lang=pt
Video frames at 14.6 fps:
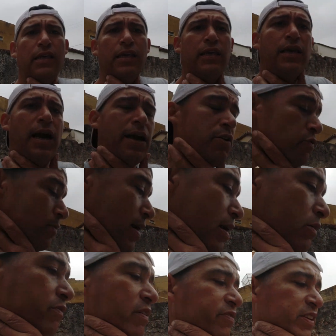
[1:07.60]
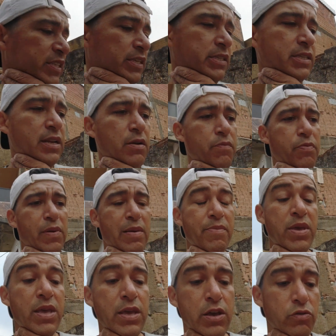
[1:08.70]
E aí o Marco vai fazer esse trampo para
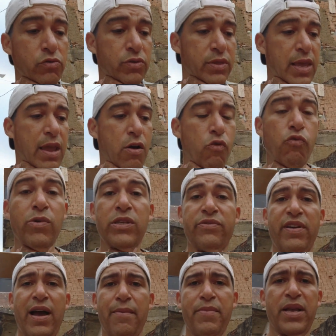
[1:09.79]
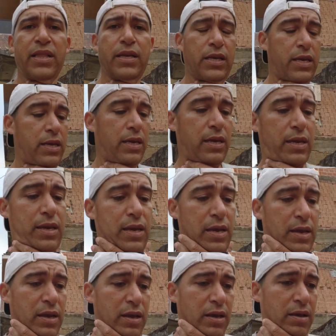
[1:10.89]
mim. Eu tenho algumas ferramentas aqui,
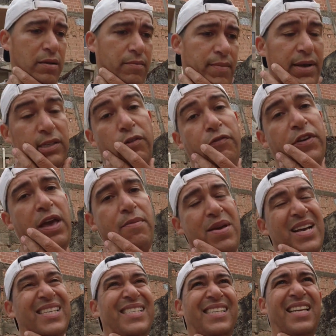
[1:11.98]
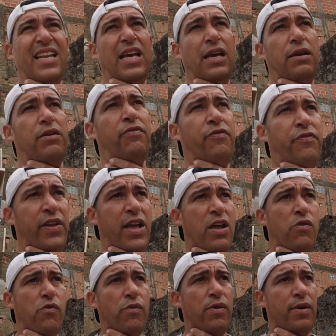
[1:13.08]
mas eu fiquei meio assim, né? Que
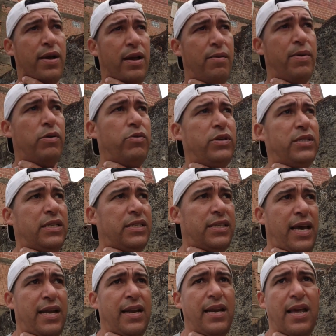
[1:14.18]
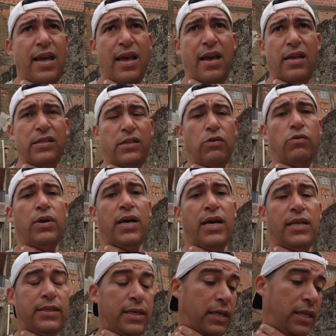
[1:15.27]
freio é uma coisa séria, né? É
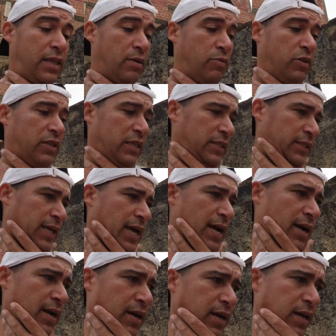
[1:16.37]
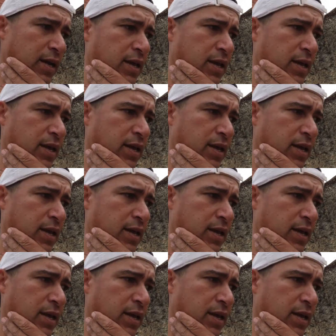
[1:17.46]
segurança, aqui tem muita serra.